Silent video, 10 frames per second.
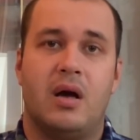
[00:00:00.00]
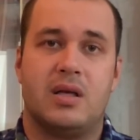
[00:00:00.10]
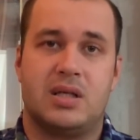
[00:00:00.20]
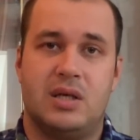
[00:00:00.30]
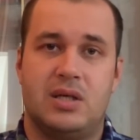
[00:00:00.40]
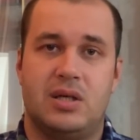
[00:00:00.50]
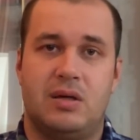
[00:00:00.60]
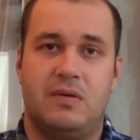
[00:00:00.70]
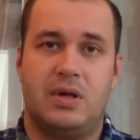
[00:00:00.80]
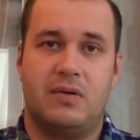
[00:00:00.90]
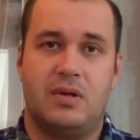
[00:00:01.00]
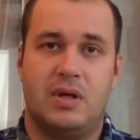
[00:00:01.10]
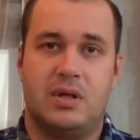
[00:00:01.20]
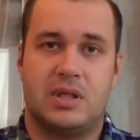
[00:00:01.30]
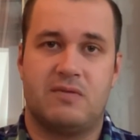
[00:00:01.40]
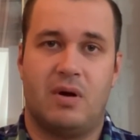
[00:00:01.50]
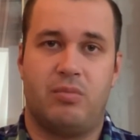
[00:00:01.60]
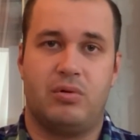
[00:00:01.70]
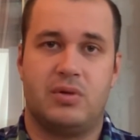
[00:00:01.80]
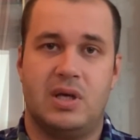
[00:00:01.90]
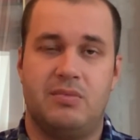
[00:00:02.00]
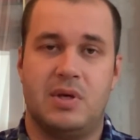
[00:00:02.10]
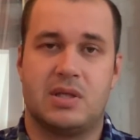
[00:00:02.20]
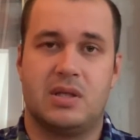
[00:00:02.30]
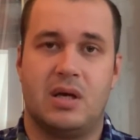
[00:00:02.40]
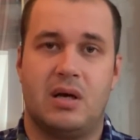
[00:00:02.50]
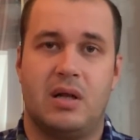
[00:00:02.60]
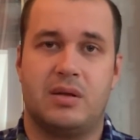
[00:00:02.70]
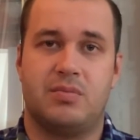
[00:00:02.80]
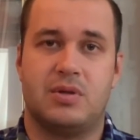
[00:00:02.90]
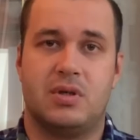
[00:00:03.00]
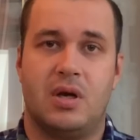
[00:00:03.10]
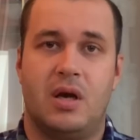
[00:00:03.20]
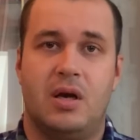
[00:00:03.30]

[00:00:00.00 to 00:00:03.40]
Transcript: зарезервировано свободное место на кладбище.